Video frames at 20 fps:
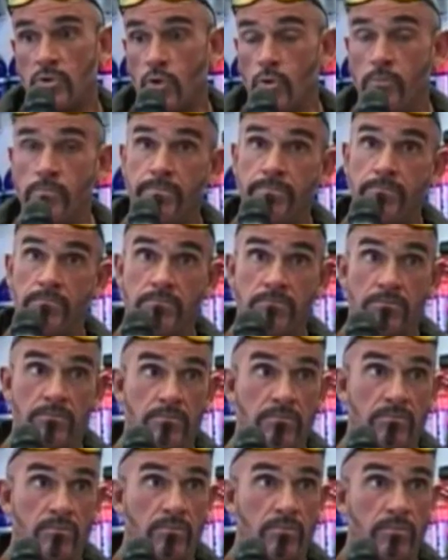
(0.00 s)
con
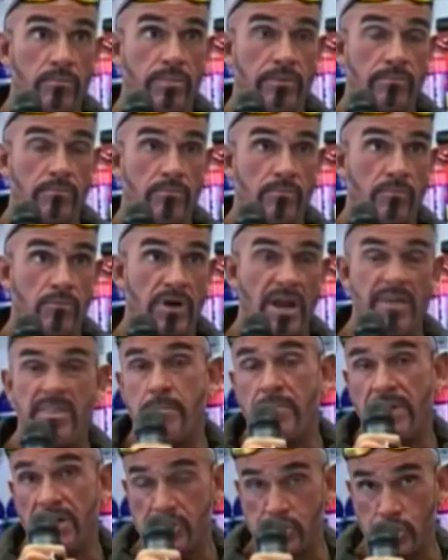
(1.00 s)
mm, una
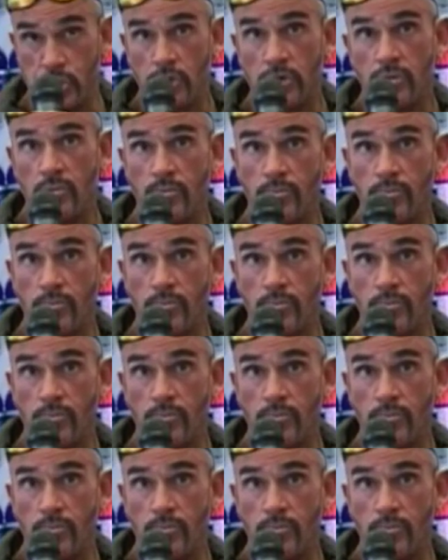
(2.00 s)
depresión,